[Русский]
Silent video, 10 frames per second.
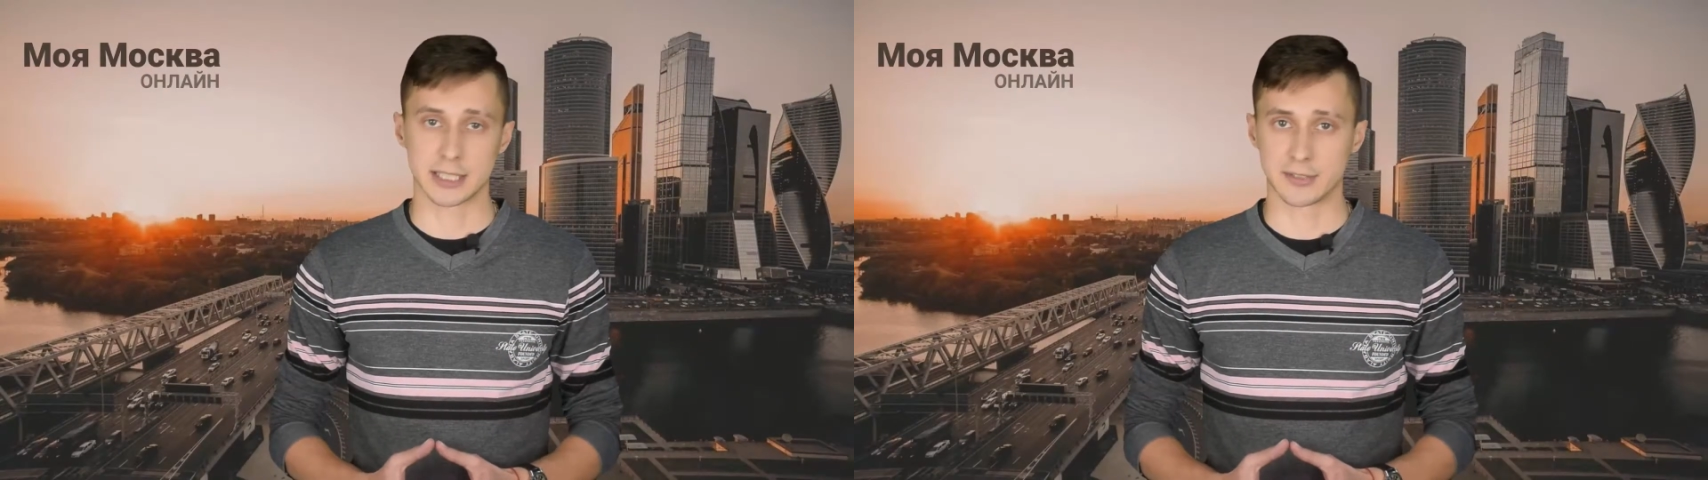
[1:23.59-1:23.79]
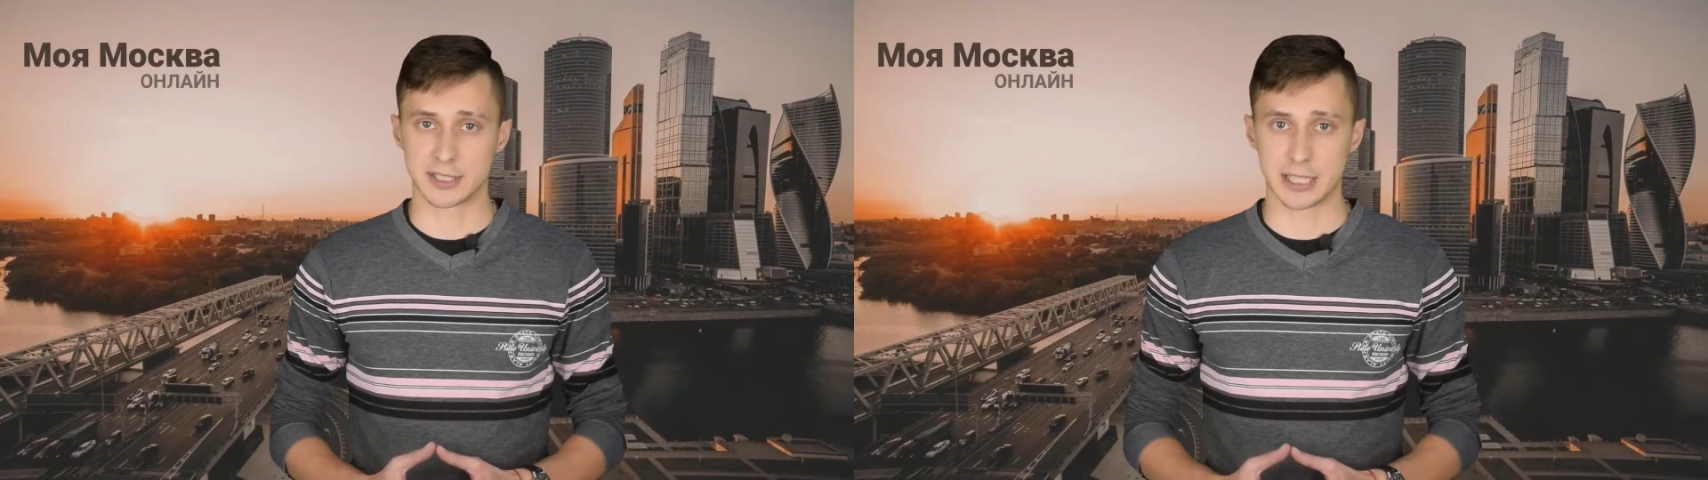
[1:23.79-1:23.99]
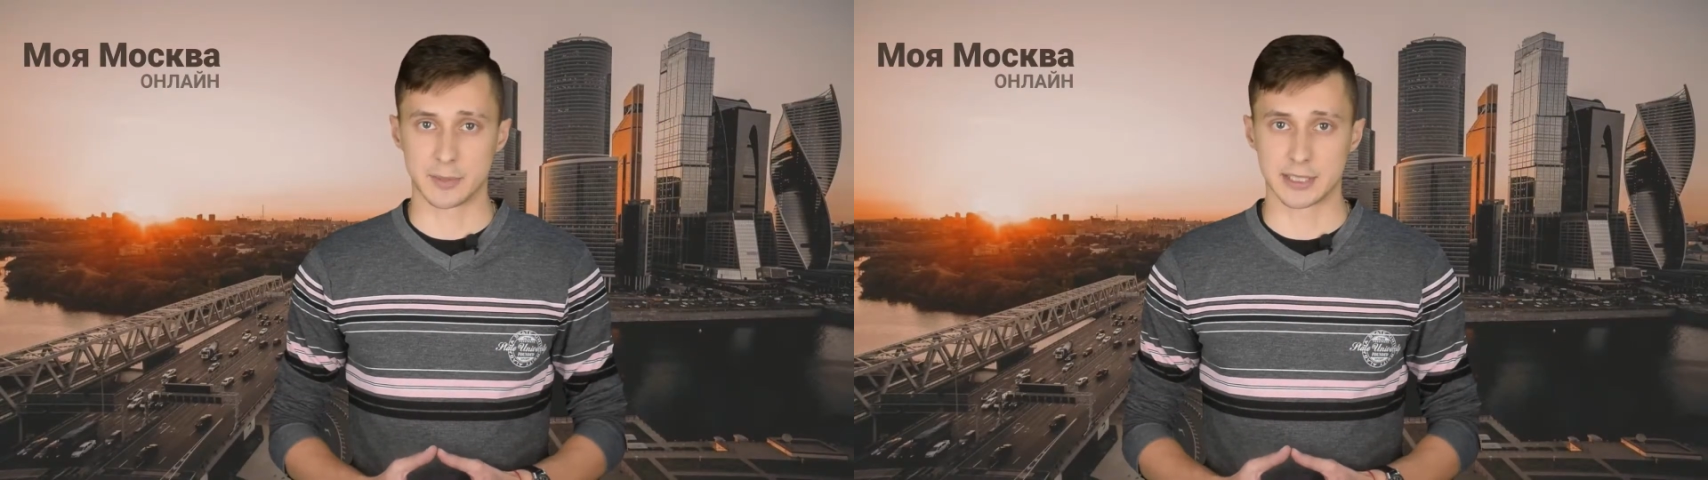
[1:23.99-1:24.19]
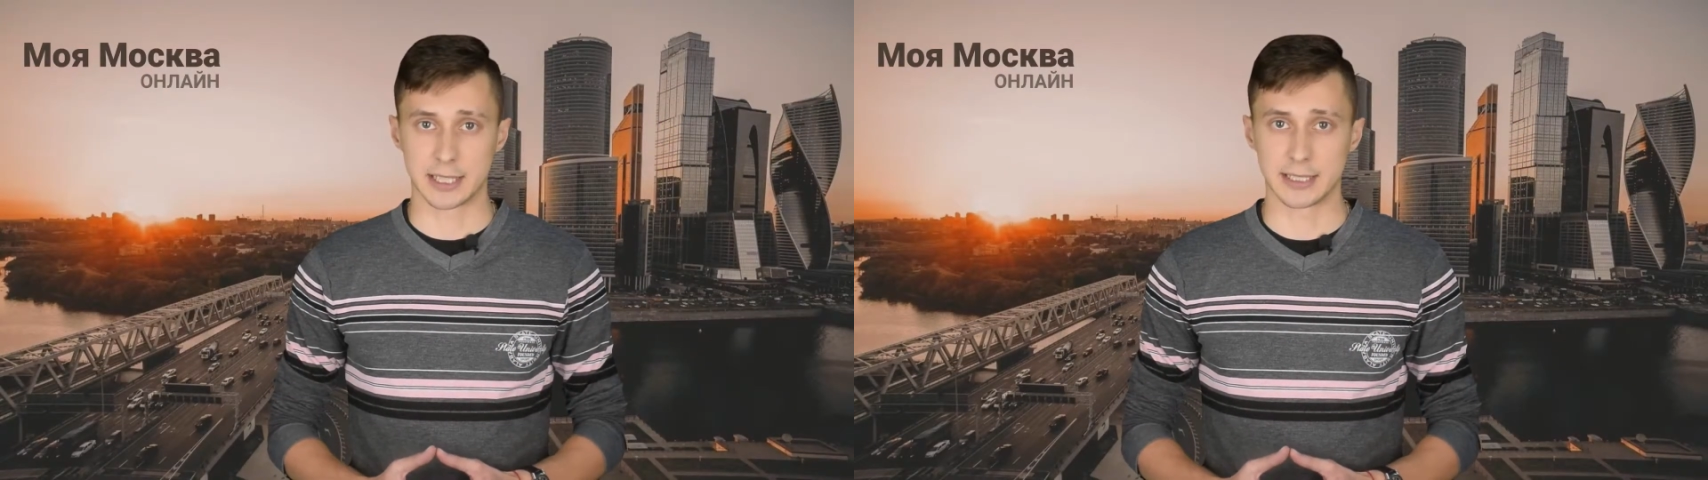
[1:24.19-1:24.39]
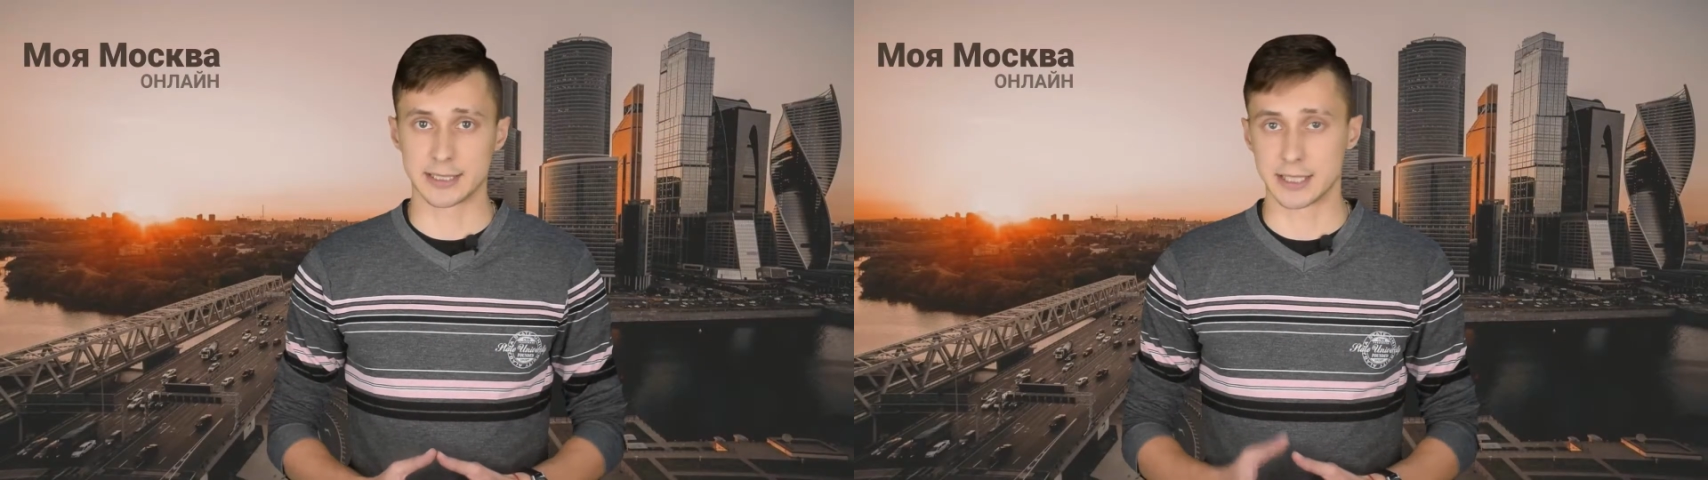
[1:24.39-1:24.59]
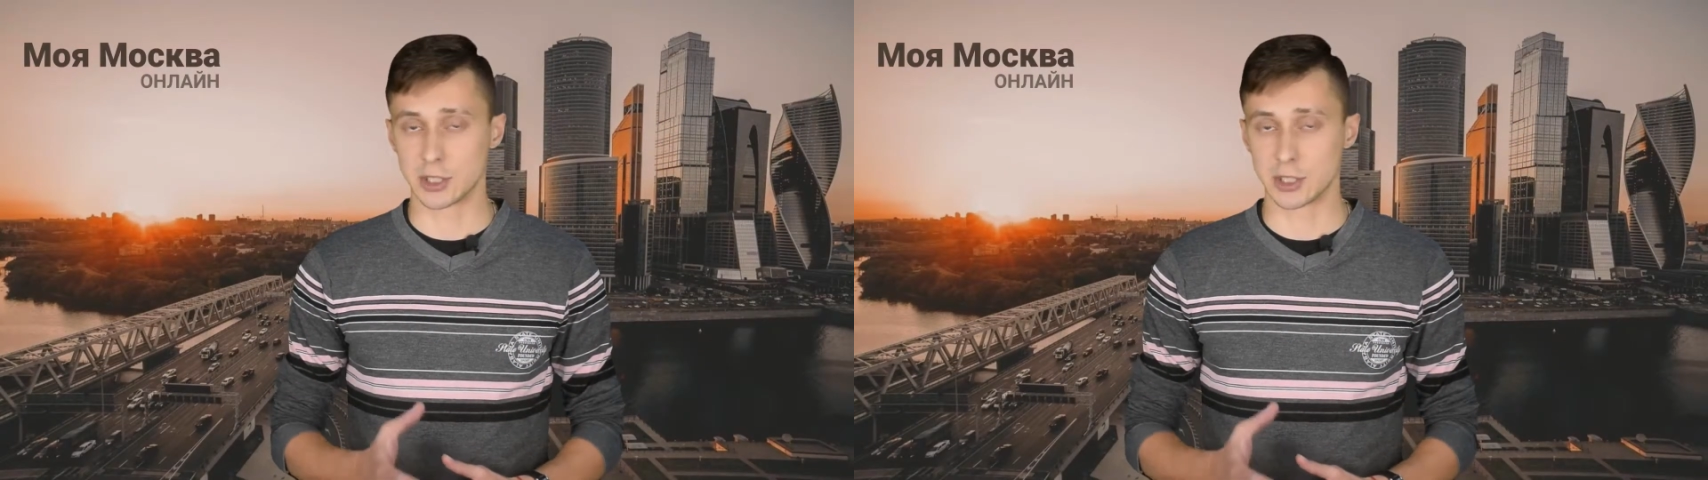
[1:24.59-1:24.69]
за новостями столицы